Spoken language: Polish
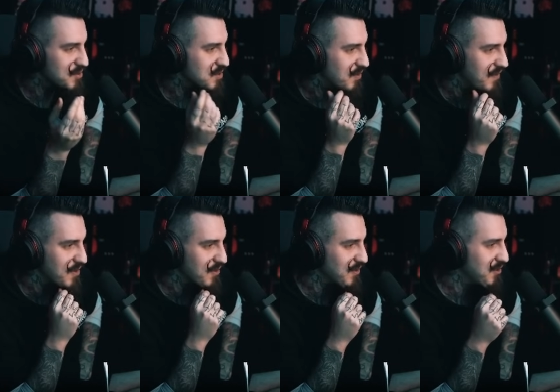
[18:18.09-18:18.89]
że mówi
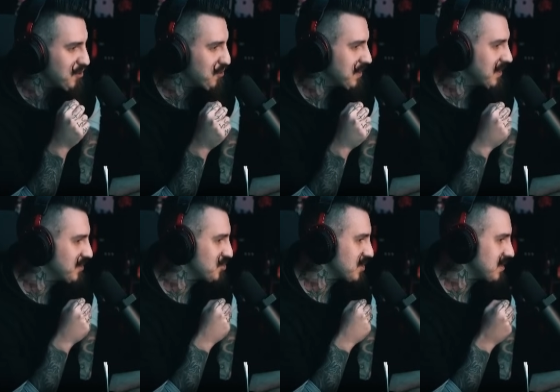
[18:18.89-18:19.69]
się o tej drugiej
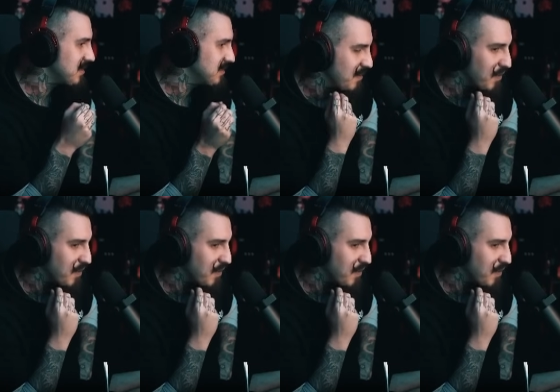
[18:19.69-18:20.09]
grze?